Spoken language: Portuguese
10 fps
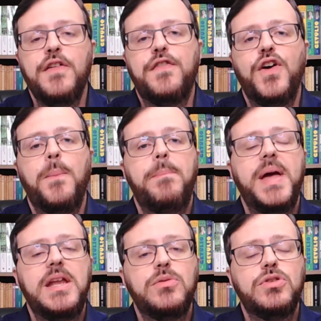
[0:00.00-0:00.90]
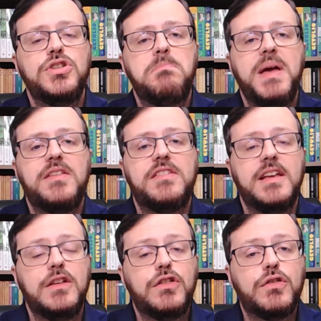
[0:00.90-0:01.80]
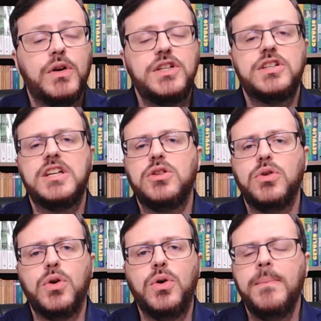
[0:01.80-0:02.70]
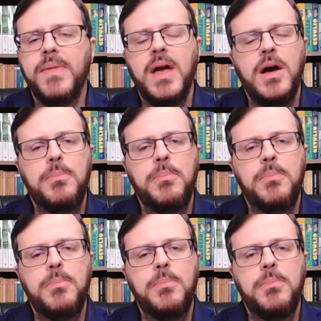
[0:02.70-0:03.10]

Foi um período de perseguições que durou